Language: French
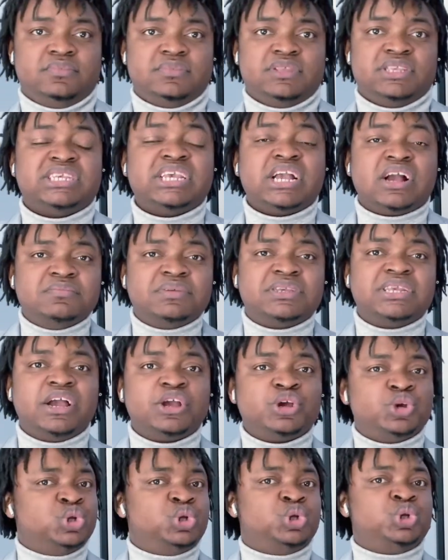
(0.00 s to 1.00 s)
C'est comme ça
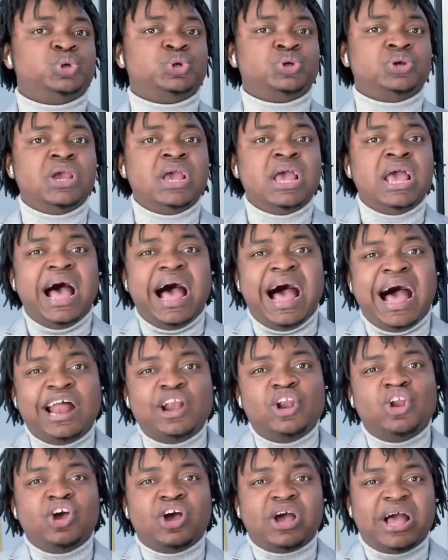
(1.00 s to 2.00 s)
que tu as
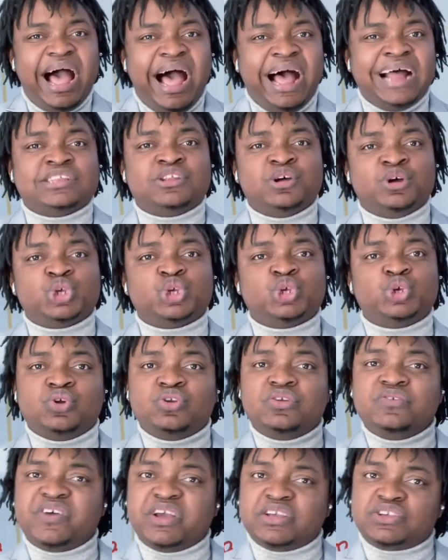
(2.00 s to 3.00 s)
leur attention
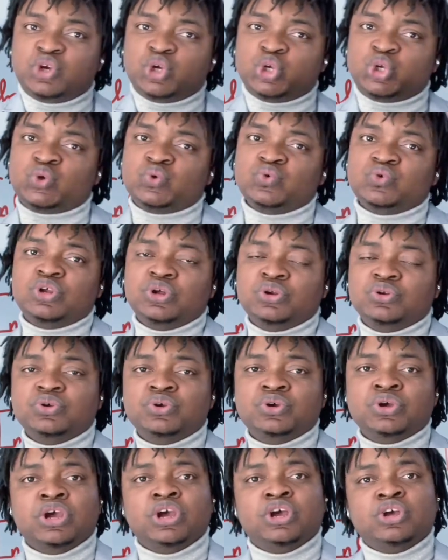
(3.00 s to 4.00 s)
de façon
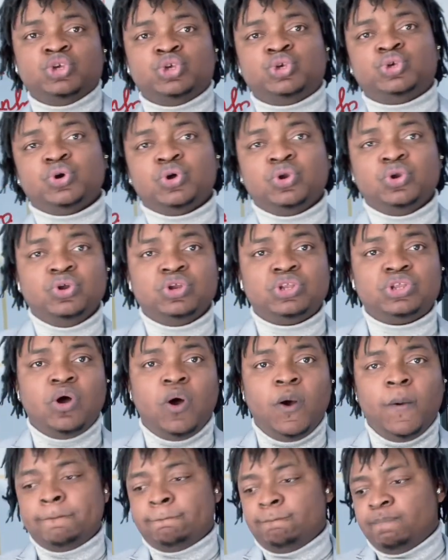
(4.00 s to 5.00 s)
soutenue sur le
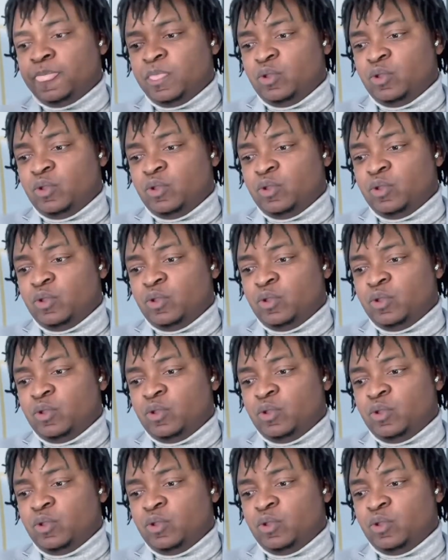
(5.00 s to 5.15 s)
temps